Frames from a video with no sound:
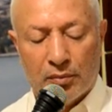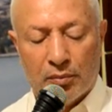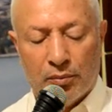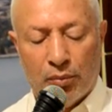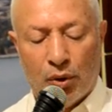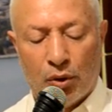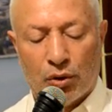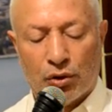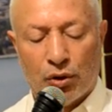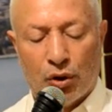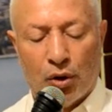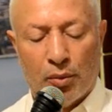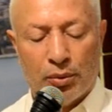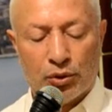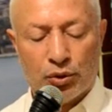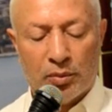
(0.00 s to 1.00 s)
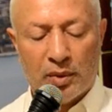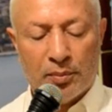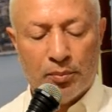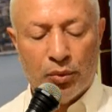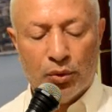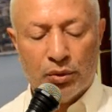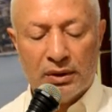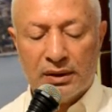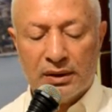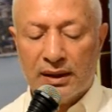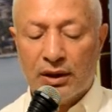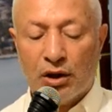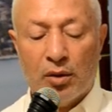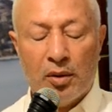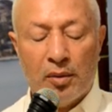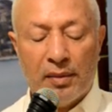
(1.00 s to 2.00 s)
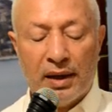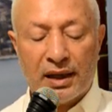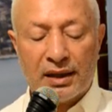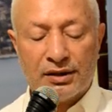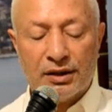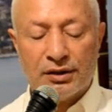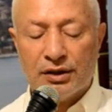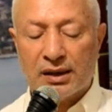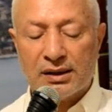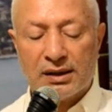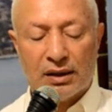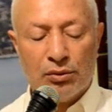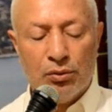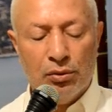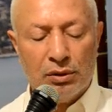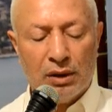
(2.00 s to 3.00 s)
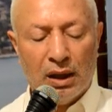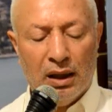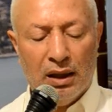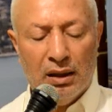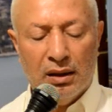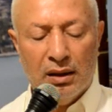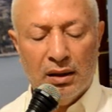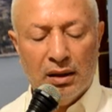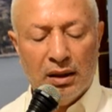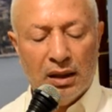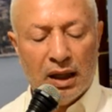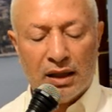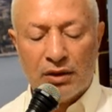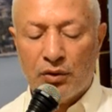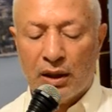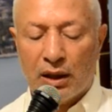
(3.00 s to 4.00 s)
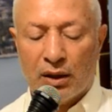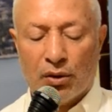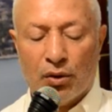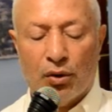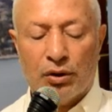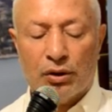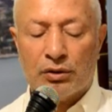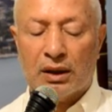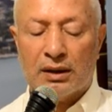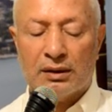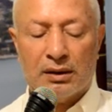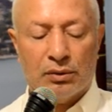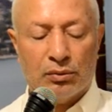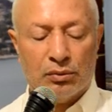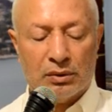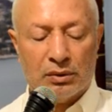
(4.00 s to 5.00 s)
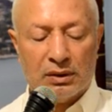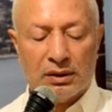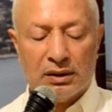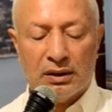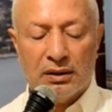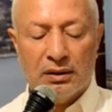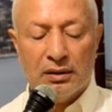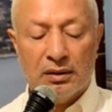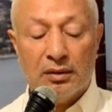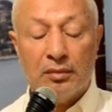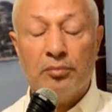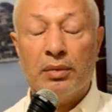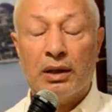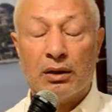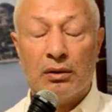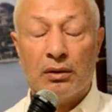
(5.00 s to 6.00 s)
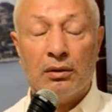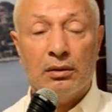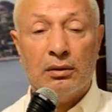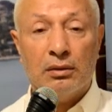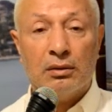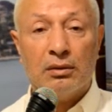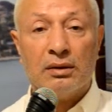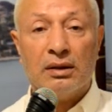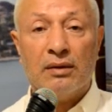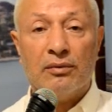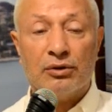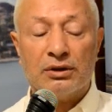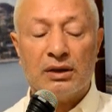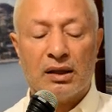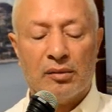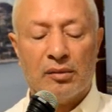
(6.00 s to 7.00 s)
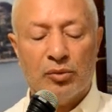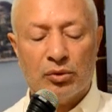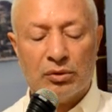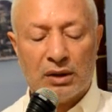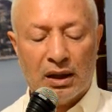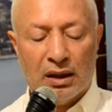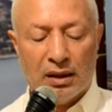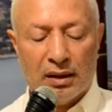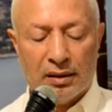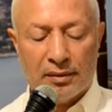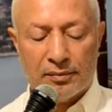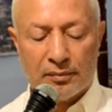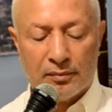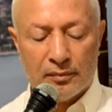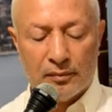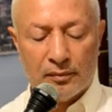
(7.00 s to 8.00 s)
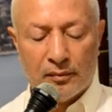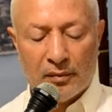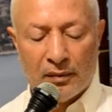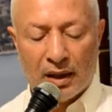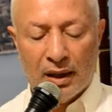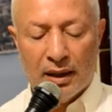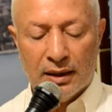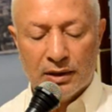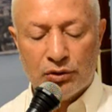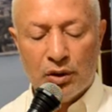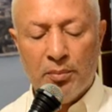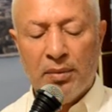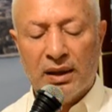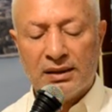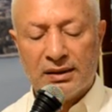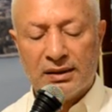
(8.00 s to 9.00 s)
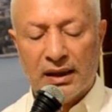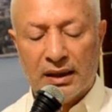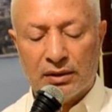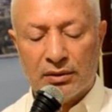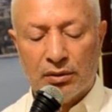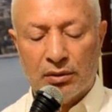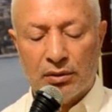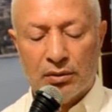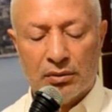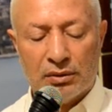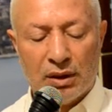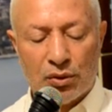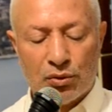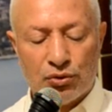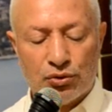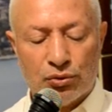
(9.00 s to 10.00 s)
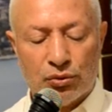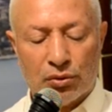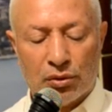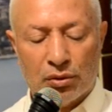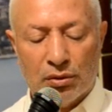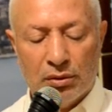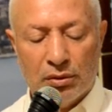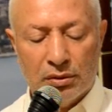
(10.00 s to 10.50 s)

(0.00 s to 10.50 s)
Poco dopo tu mi butti come merce già scaduta ed io ingoio tanti lutti, però devo stare muta. Sto impazzendo, te lo giuro.